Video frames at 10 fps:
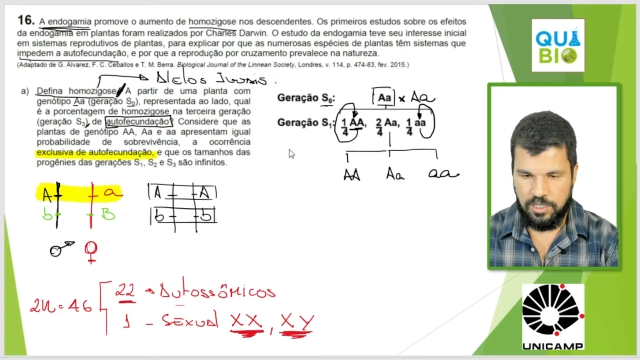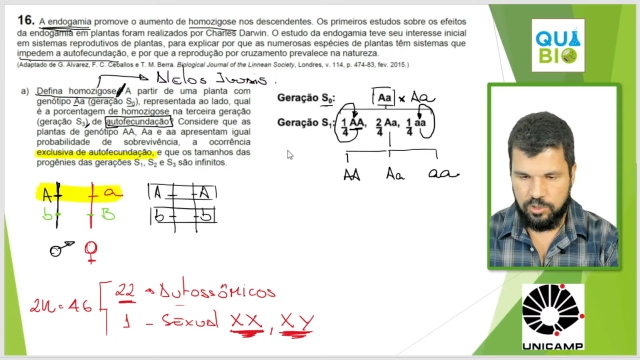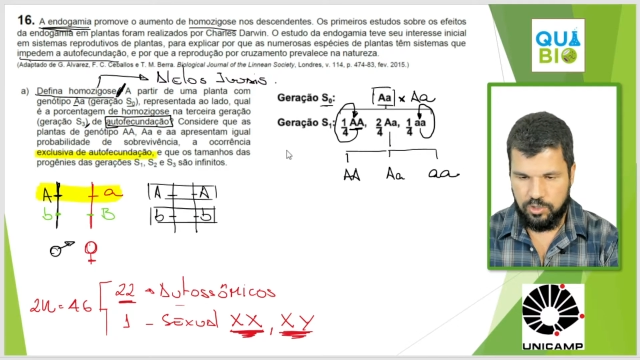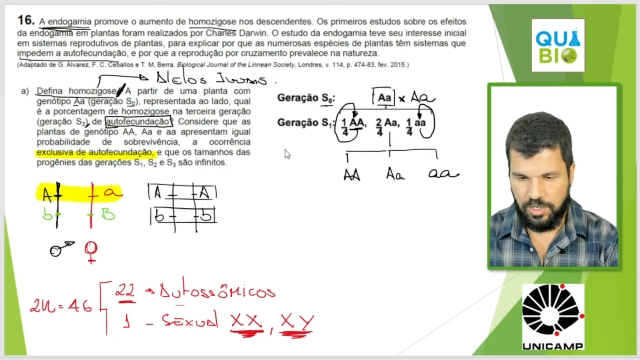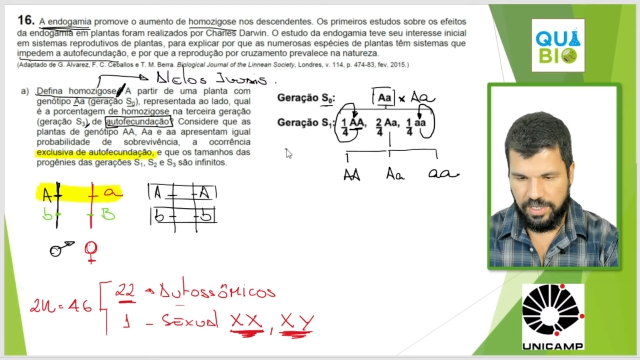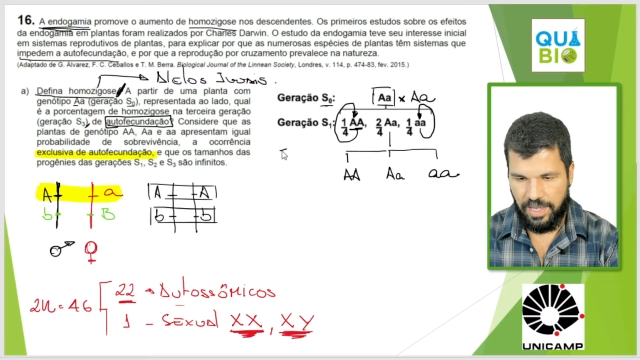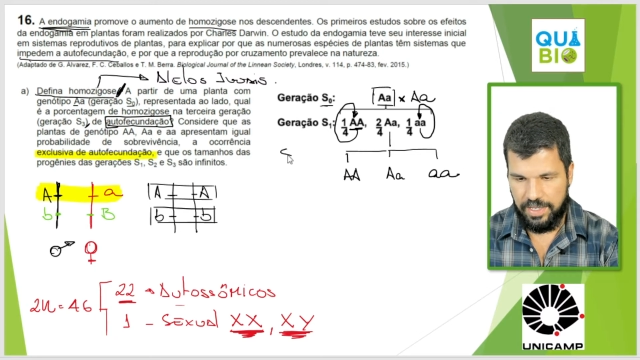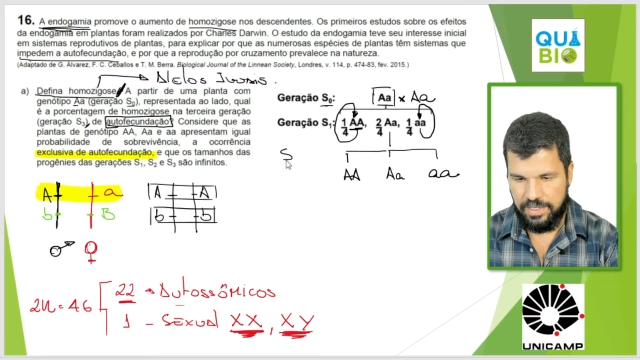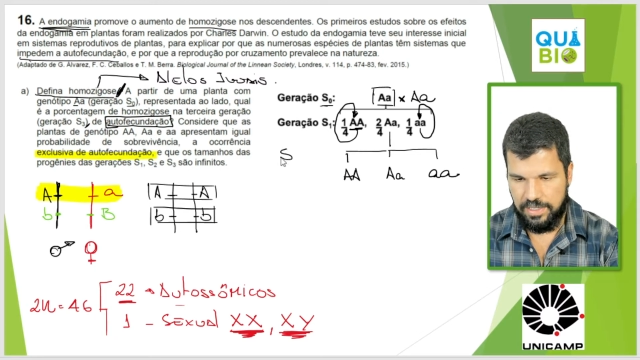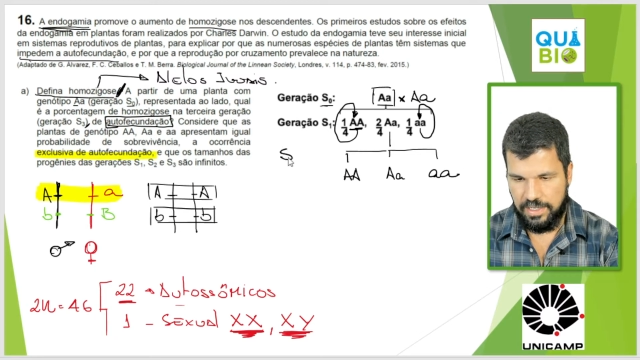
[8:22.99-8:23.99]
Só que
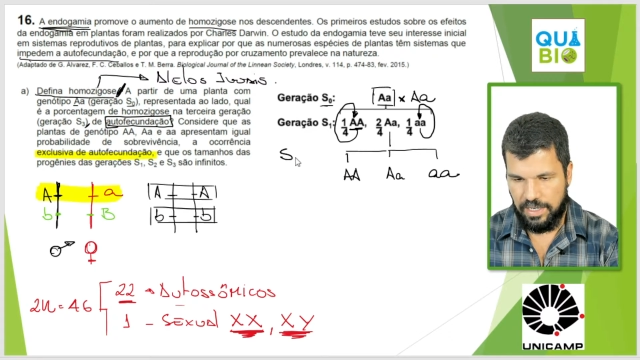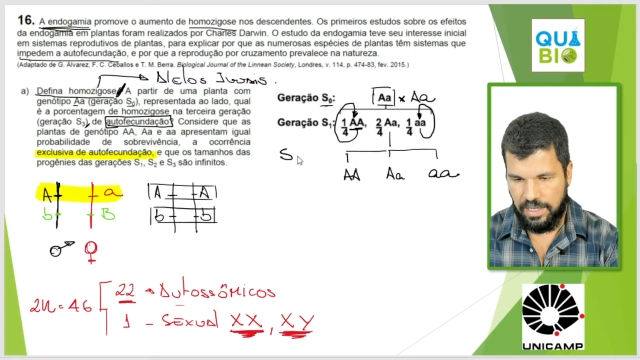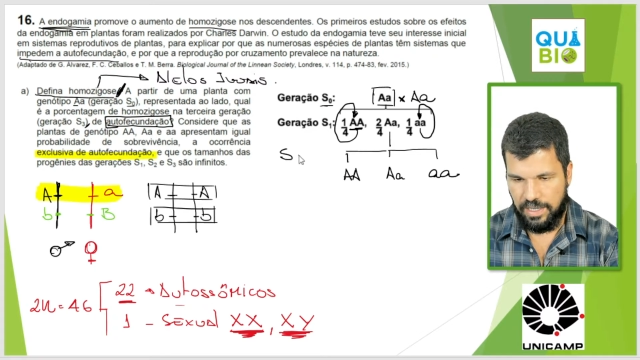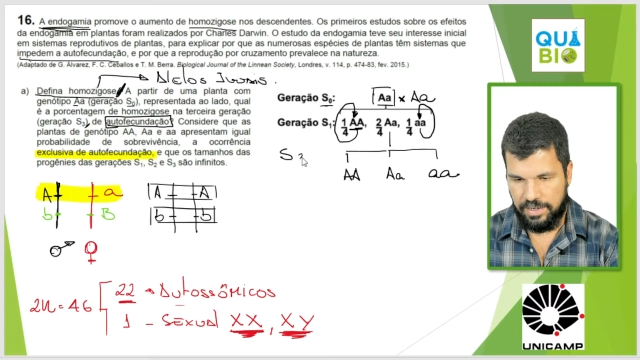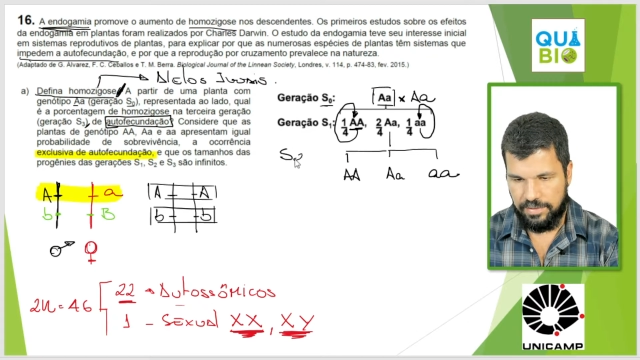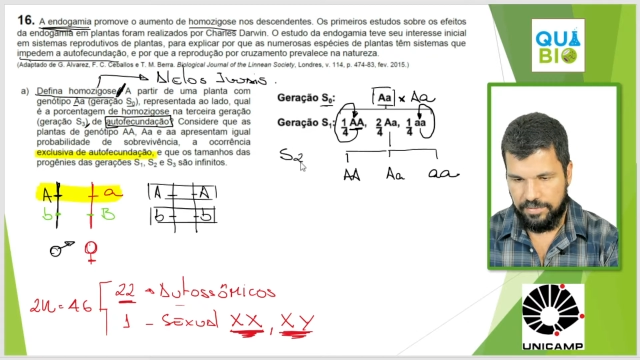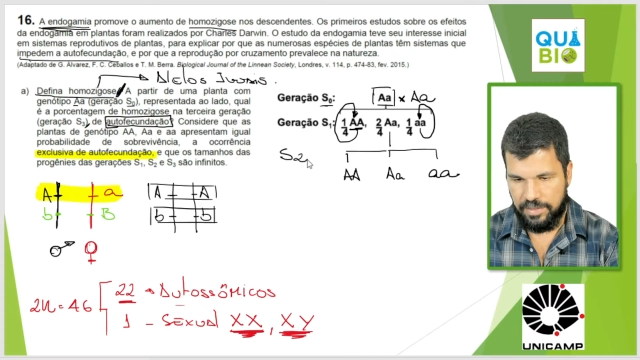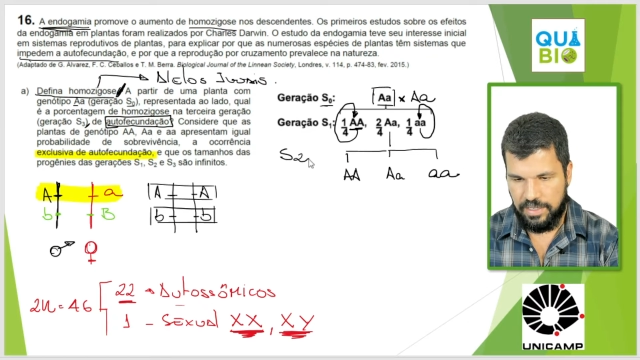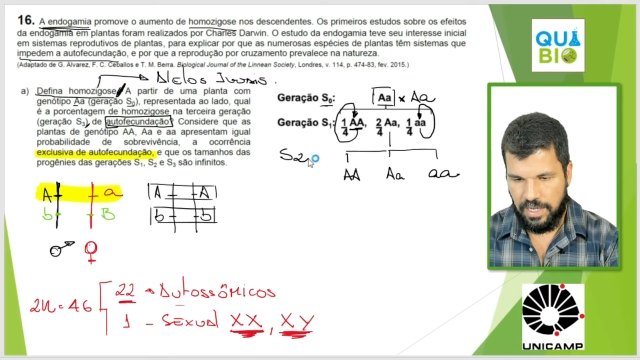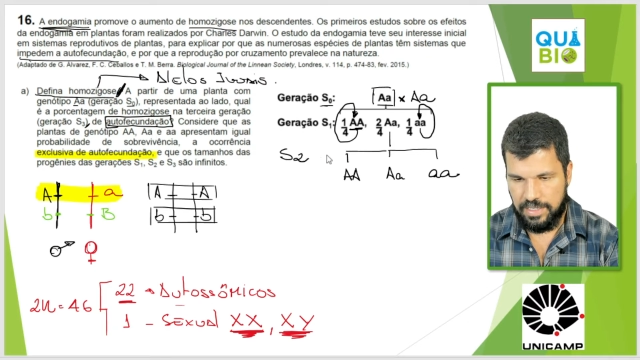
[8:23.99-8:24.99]
aí, galera,
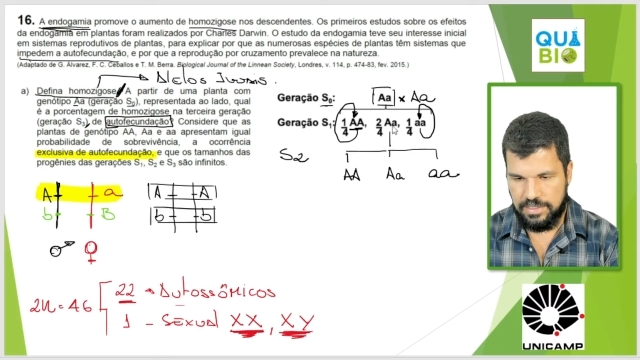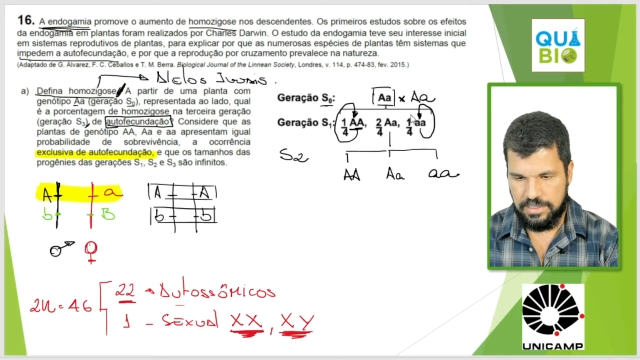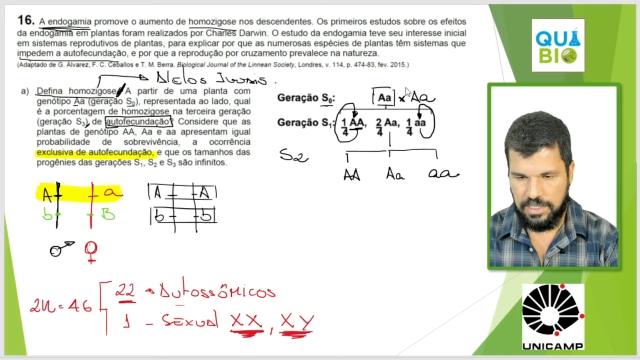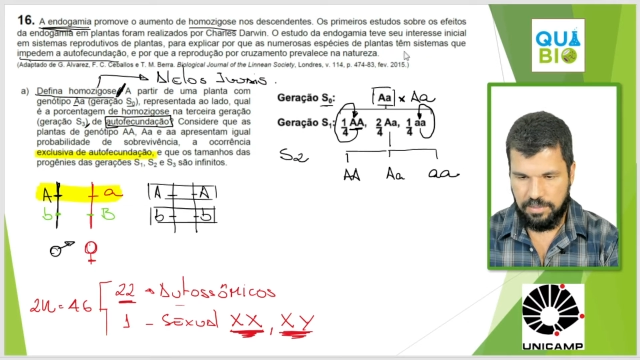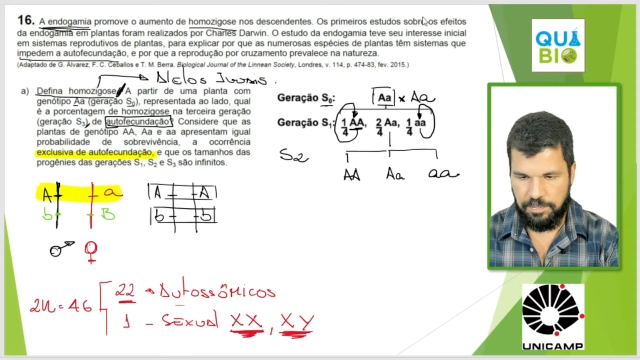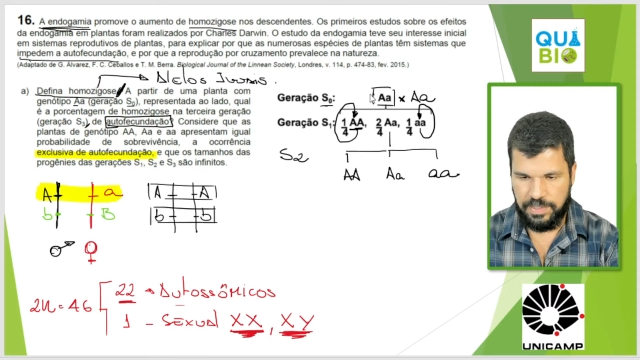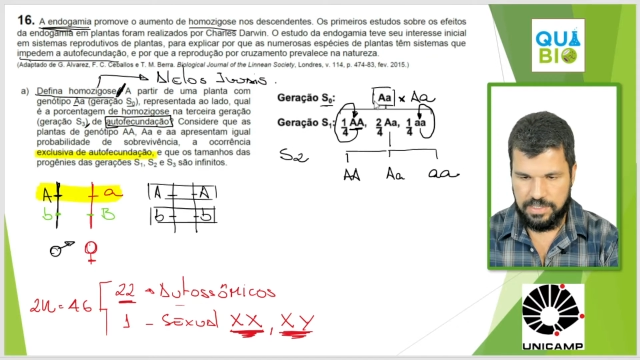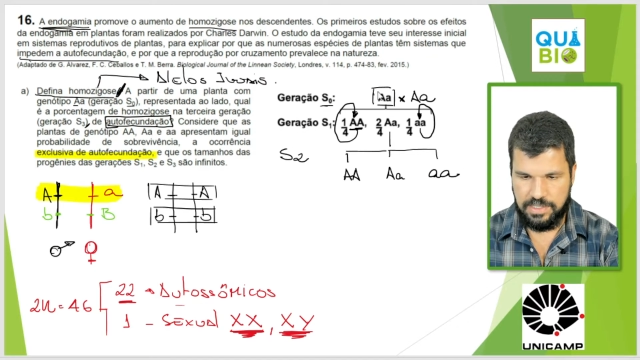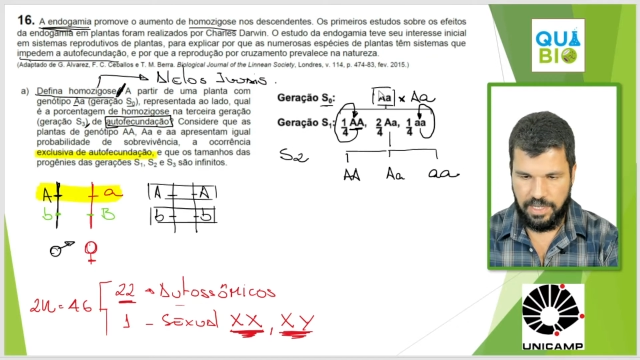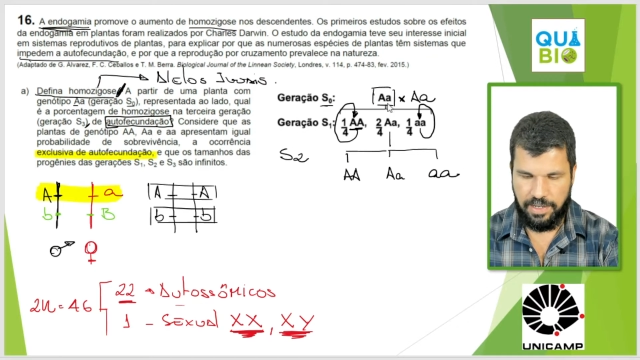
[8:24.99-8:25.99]
a gente tem que
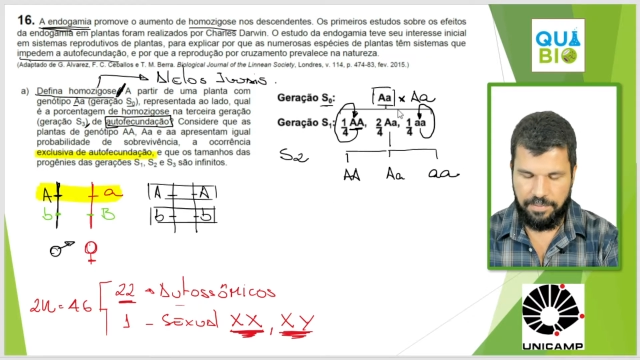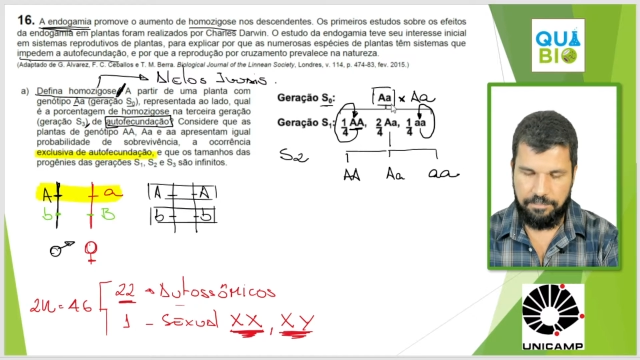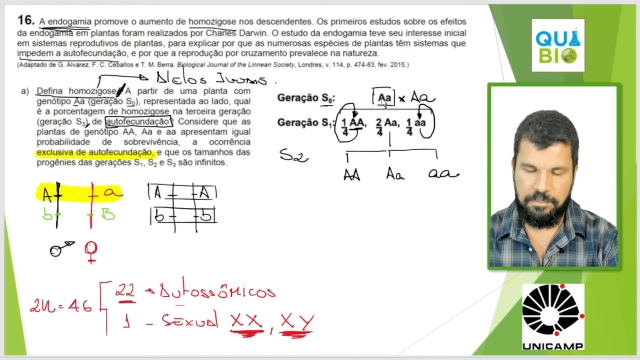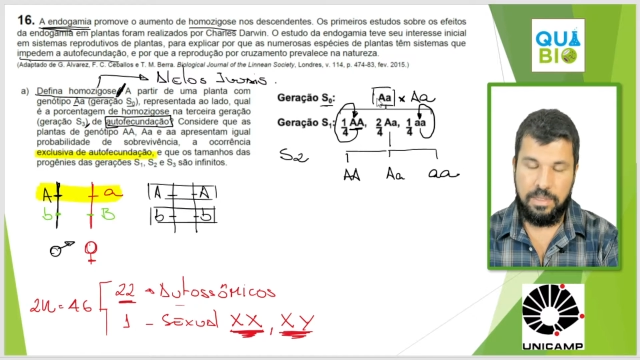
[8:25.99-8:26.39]
pensar